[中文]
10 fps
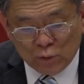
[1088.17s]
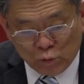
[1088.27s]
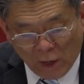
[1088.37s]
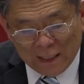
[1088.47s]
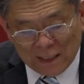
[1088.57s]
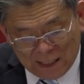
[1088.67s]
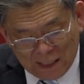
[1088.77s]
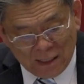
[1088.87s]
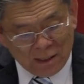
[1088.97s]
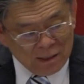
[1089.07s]
转
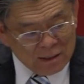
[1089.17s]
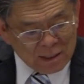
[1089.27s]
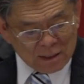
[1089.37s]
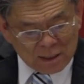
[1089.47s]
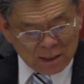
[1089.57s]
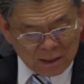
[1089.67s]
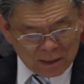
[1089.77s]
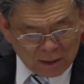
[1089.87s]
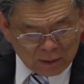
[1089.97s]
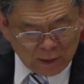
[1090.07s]
移信心
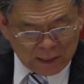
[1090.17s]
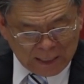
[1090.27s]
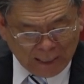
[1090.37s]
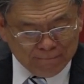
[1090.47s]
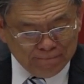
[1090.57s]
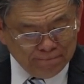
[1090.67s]
的对象。